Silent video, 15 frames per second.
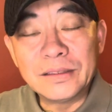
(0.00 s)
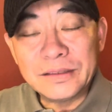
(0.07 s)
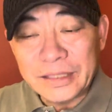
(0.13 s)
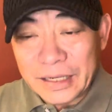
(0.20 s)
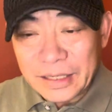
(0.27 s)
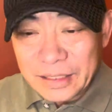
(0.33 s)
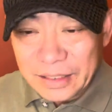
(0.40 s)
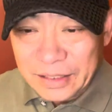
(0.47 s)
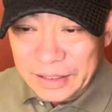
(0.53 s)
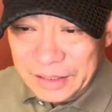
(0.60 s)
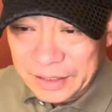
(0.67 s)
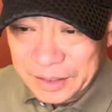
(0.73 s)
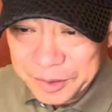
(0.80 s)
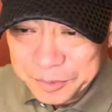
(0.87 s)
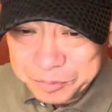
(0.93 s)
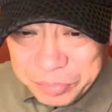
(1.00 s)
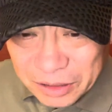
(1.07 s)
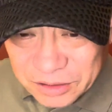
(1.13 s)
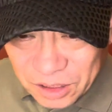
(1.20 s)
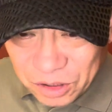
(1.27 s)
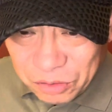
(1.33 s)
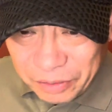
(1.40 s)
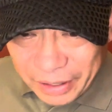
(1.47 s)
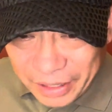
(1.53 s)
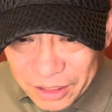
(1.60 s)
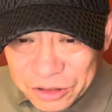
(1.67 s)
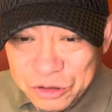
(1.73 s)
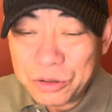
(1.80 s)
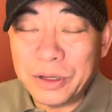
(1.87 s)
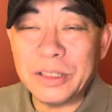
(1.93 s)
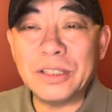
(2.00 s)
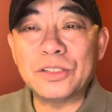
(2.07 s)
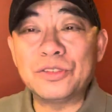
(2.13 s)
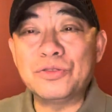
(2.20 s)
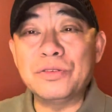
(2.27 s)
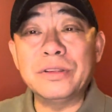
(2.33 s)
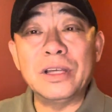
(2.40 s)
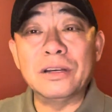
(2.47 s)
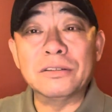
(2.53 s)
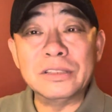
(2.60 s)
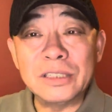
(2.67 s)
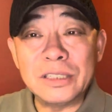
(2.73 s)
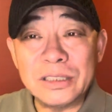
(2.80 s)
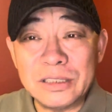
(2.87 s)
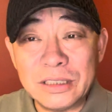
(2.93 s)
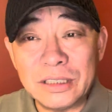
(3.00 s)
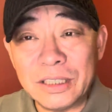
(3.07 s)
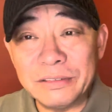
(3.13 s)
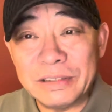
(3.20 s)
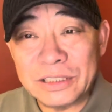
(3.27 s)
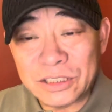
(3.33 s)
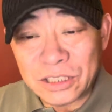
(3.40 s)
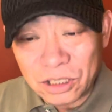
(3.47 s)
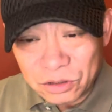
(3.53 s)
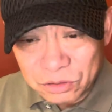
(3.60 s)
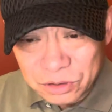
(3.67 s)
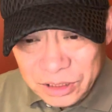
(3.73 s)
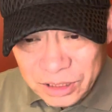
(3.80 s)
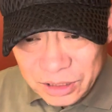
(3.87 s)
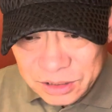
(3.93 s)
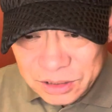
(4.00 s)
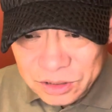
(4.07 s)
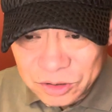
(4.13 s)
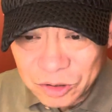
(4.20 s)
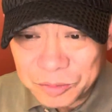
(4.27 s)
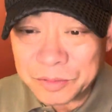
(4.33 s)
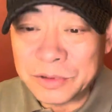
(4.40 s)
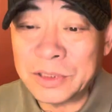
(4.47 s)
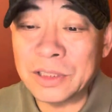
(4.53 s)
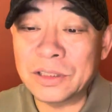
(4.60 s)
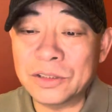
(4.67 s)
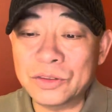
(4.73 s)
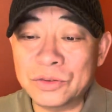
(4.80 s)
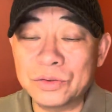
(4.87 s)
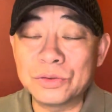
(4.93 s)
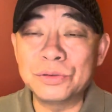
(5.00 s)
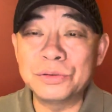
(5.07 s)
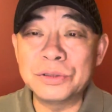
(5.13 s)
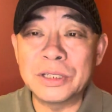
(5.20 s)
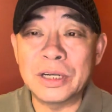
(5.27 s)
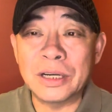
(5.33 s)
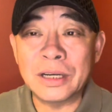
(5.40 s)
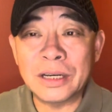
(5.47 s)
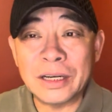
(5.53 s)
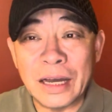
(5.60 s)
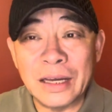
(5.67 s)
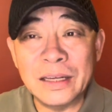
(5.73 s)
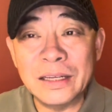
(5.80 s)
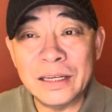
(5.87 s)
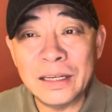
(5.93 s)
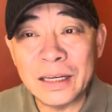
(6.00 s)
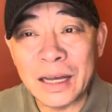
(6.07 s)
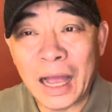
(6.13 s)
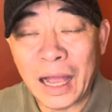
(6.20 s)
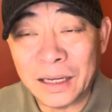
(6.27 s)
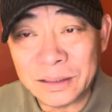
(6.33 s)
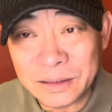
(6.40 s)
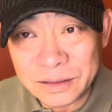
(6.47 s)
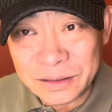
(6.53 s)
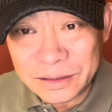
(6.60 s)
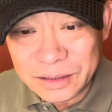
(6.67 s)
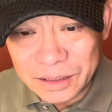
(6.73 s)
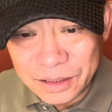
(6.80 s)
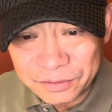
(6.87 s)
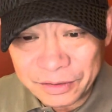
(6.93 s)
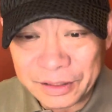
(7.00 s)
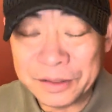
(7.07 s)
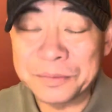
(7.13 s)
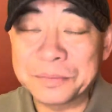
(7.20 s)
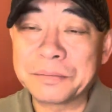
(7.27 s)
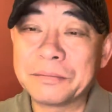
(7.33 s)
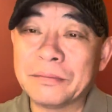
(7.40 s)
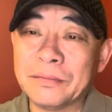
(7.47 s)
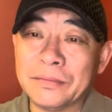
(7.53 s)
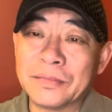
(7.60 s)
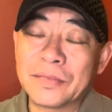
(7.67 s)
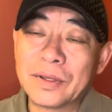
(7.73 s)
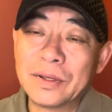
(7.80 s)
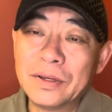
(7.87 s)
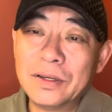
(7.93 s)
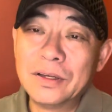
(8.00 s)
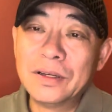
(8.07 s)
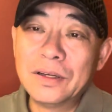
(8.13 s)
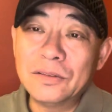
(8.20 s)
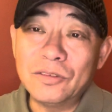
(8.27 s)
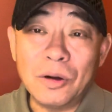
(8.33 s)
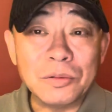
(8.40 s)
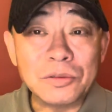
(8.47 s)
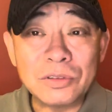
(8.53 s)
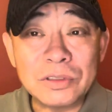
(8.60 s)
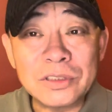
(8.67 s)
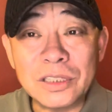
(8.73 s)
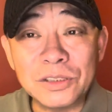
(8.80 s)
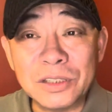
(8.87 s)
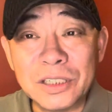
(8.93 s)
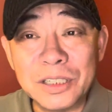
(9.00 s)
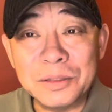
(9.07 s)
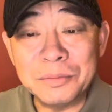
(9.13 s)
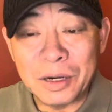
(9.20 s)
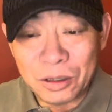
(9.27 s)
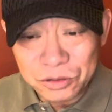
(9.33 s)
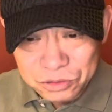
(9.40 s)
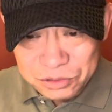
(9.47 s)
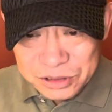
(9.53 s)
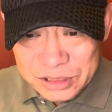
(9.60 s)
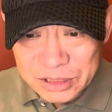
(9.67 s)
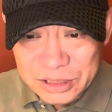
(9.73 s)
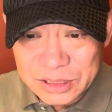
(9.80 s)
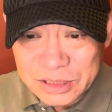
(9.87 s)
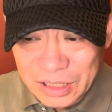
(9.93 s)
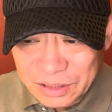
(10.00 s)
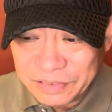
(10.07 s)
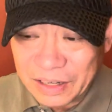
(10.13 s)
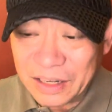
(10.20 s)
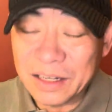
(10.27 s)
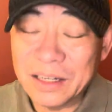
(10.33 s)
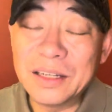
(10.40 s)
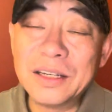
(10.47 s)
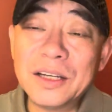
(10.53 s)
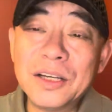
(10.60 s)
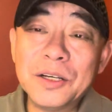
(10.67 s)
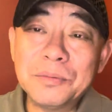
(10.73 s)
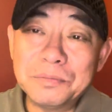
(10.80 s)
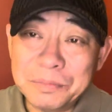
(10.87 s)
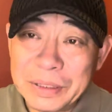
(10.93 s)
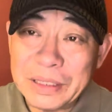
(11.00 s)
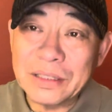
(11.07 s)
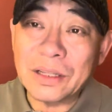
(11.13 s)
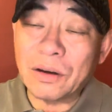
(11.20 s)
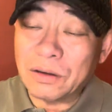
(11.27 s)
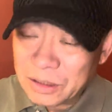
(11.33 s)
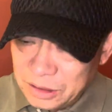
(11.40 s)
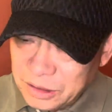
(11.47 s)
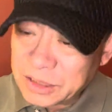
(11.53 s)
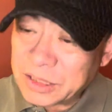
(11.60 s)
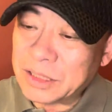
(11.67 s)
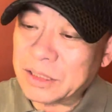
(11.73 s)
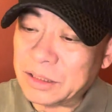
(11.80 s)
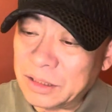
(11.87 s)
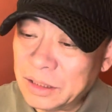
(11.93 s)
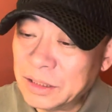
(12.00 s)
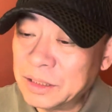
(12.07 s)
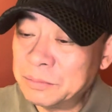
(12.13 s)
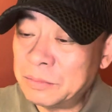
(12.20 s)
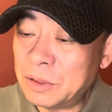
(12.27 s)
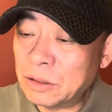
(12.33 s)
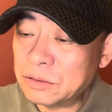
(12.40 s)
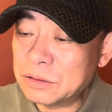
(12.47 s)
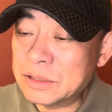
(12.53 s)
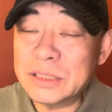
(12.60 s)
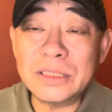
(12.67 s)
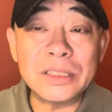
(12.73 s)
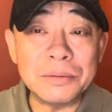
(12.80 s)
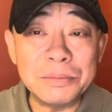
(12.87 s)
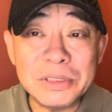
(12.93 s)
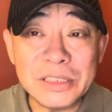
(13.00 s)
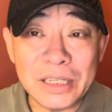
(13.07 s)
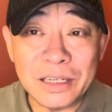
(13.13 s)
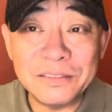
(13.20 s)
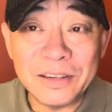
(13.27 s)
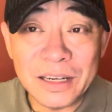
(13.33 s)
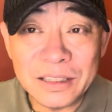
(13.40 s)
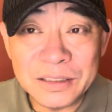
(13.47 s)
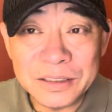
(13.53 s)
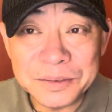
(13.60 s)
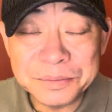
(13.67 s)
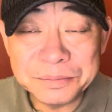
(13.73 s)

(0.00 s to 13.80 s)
这个彭德怀觉得军内有一个人的地位超过了他之后，让他处于一个尴尬地位。嗯，我们说这就和毛主席的想法背道而驰了。那毛主席什么想法呢？